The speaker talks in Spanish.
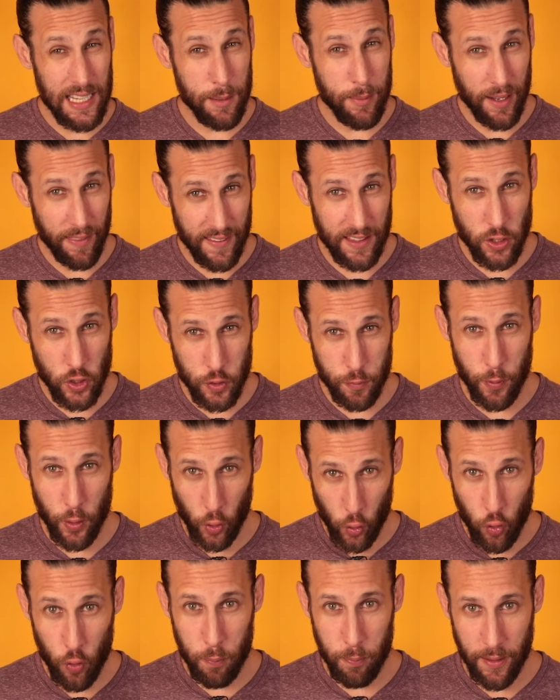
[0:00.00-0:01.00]
que de verdad nos
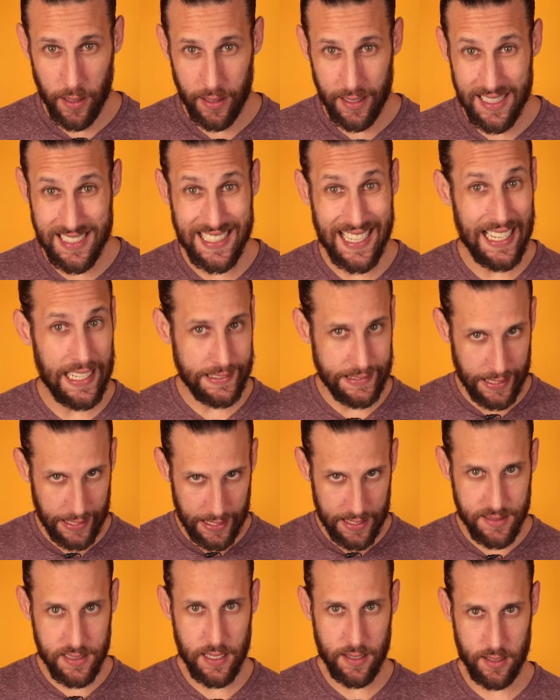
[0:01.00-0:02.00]
preocupa es que la
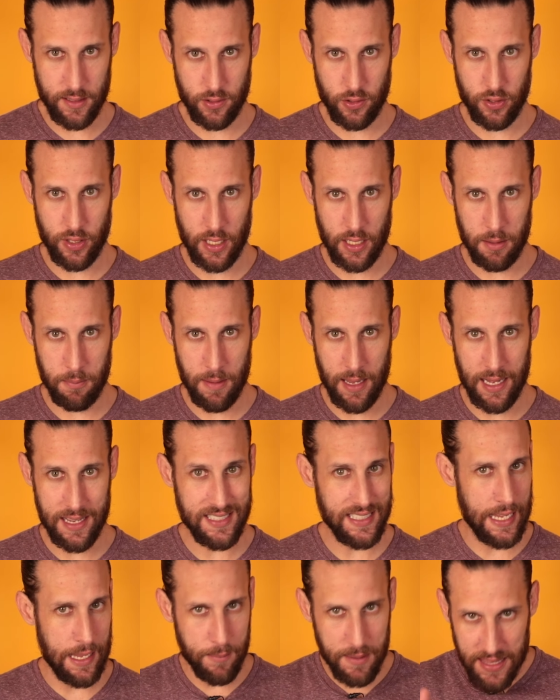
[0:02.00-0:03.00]
tenencia de estos
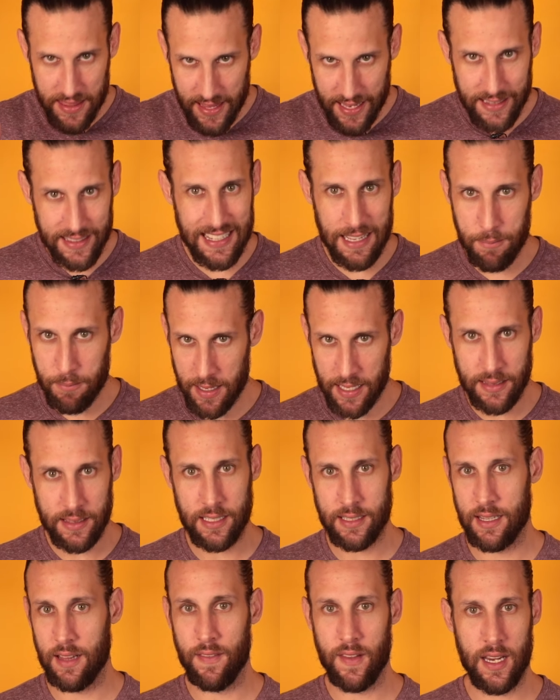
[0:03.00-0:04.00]
animales, que
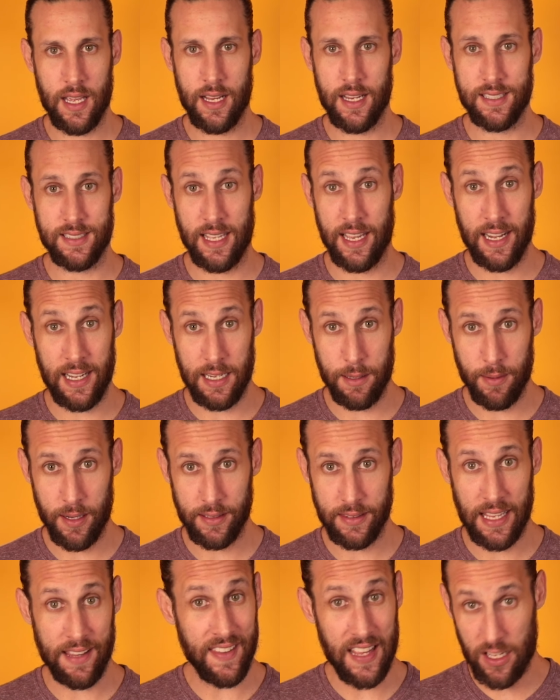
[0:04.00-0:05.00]
evidentemente tendrían que estar en
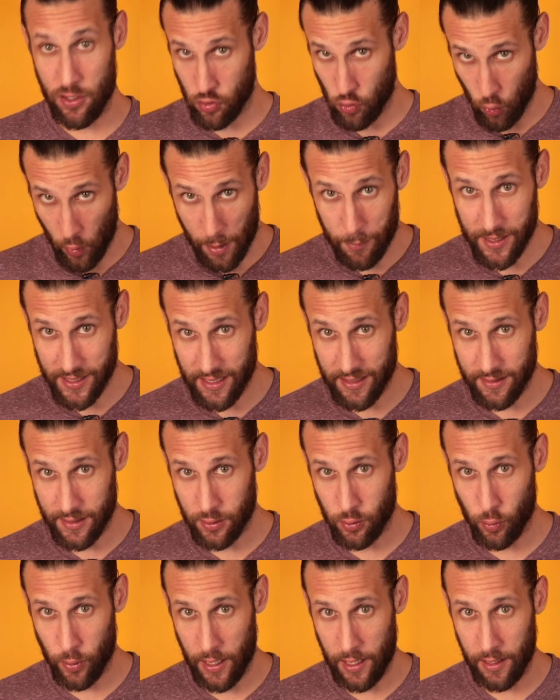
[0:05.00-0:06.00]
libertad en su hábitat
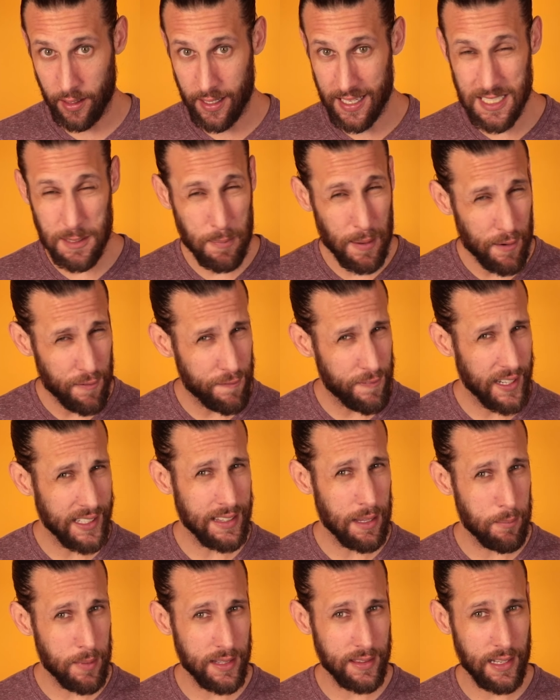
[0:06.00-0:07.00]
natural, es
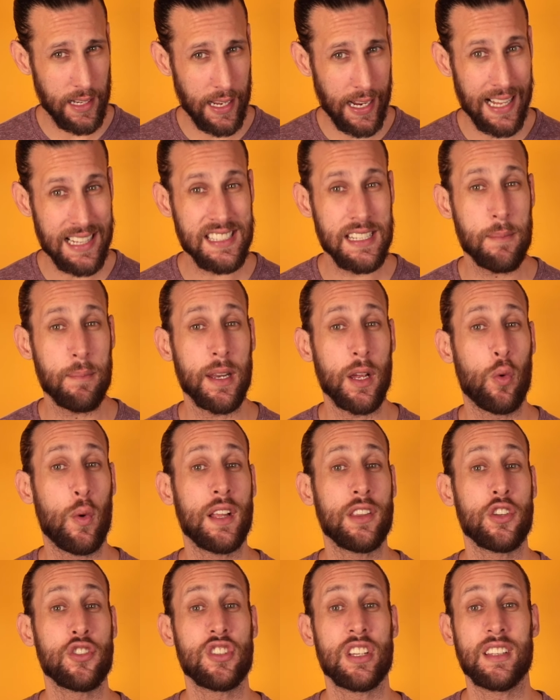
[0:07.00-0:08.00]
perfectamente legal siempre y
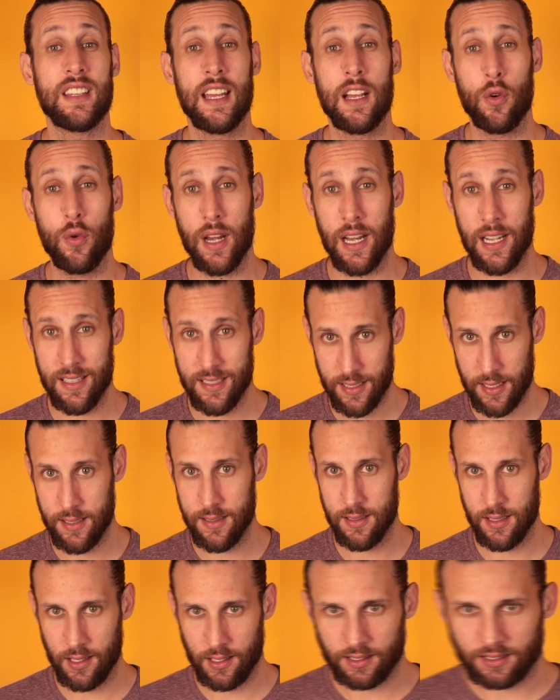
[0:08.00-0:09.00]
cuando se tenga una
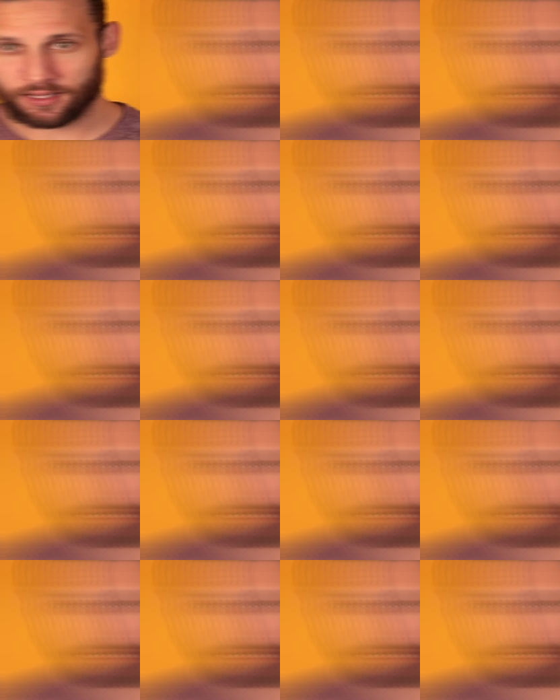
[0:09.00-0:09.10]
licencia.